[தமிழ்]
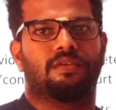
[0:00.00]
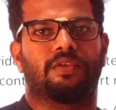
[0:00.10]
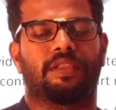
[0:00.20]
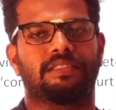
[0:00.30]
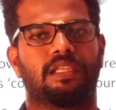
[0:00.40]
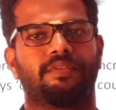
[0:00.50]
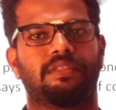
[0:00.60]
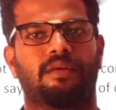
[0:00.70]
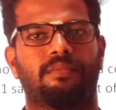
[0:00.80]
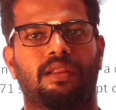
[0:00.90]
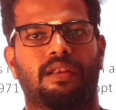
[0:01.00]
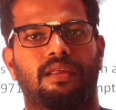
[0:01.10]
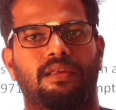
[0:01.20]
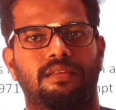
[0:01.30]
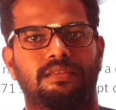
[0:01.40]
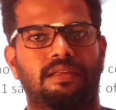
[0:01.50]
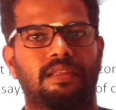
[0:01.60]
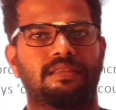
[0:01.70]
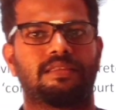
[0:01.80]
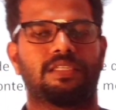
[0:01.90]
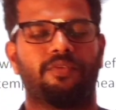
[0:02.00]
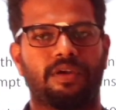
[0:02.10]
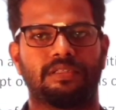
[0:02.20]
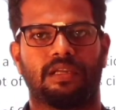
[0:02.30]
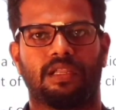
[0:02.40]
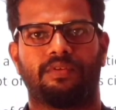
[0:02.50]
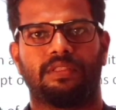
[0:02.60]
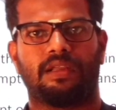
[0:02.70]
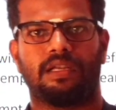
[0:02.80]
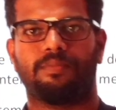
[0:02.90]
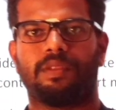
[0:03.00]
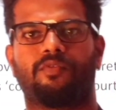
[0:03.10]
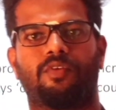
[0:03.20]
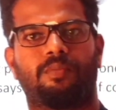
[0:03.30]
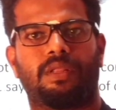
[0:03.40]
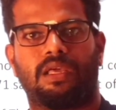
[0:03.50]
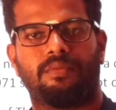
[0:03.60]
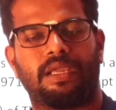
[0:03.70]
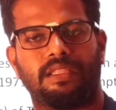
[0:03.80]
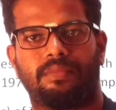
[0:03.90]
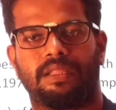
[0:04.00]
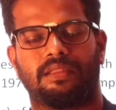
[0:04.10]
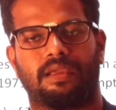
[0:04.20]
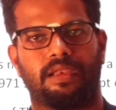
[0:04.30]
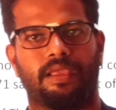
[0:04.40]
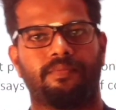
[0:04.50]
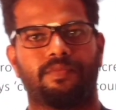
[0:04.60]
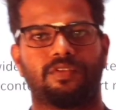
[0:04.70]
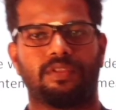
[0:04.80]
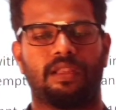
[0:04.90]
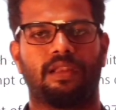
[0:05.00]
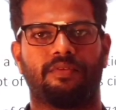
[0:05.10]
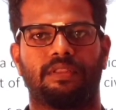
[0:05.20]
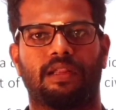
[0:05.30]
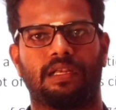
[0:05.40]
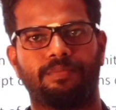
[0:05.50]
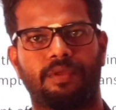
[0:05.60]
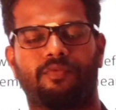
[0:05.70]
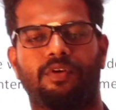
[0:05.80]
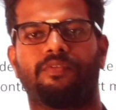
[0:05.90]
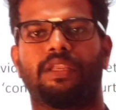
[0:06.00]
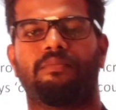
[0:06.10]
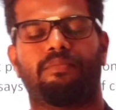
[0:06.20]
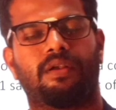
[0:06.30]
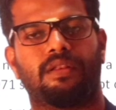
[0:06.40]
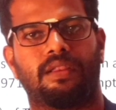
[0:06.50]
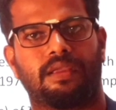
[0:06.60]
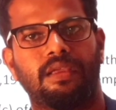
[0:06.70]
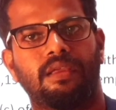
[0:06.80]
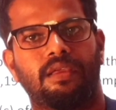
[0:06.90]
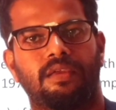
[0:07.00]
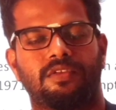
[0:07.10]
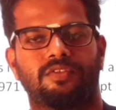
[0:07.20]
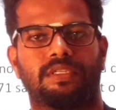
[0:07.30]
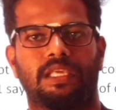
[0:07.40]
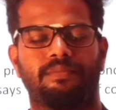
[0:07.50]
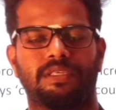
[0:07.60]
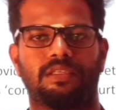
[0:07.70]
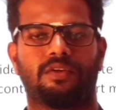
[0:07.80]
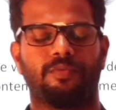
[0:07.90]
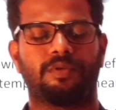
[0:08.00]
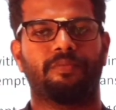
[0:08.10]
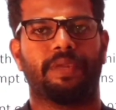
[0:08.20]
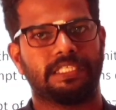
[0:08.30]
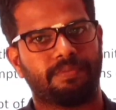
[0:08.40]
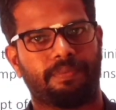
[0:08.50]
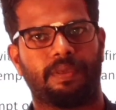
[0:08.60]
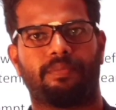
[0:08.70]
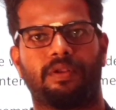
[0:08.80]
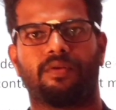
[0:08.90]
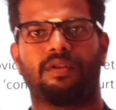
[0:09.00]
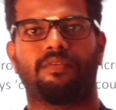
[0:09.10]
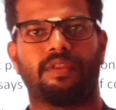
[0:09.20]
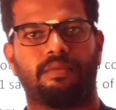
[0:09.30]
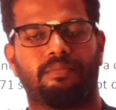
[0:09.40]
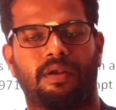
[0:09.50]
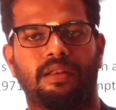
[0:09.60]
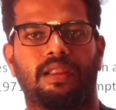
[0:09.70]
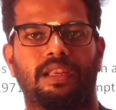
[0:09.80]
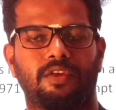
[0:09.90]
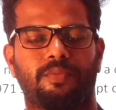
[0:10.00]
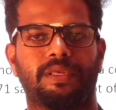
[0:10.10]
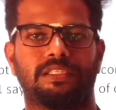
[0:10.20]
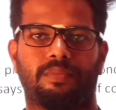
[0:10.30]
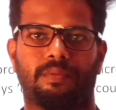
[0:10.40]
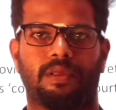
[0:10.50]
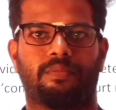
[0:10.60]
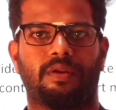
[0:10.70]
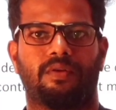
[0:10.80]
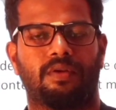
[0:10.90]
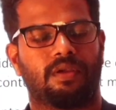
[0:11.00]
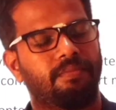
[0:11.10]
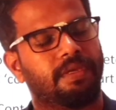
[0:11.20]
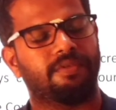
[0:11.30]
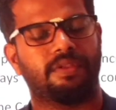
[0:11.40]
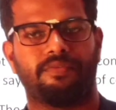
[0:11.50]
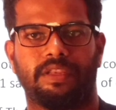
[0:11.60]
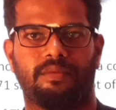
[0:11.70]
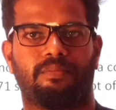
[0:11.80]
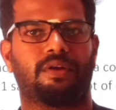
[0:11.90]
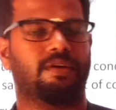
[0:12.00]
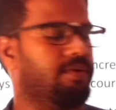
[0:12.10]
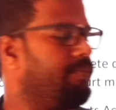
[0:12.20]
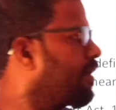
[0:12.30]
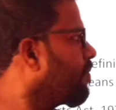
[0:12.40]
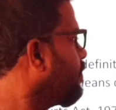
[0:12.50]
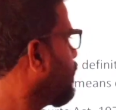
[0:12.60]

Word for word: ஸோ ரீசன்லி வந்து தமிழ்நாட்டில் ஜேர்னலிஸ்ட் சவுக்கு சங்கர் வந்து கண்டெம்ட் ஆஃப் கோர்ட் பிரகாரம் கைது பண்ணியிருந்தாங்க இல்லையா ஸோ இதனால் வந்து கண்டெம்ட் ஆஃப் கோர்ட் வெரி இம்பார்ட்டண்டாக இருக்குது ஸோ டிஎன்பிஎஸ்சி குரூப் டூ மெயின்ஸ் ப்ரிப்பேர் பண்ணுறவங்களுக்கு வெரி இம்பார்ட்டன்ட் அண்ட் யூபிஎஸ்சி ப்ரிப்பேர் பண்ணுறவங்களுக்கும் இது ஒரு வெரி இம்பார்ட்டன்ட் டாபிக்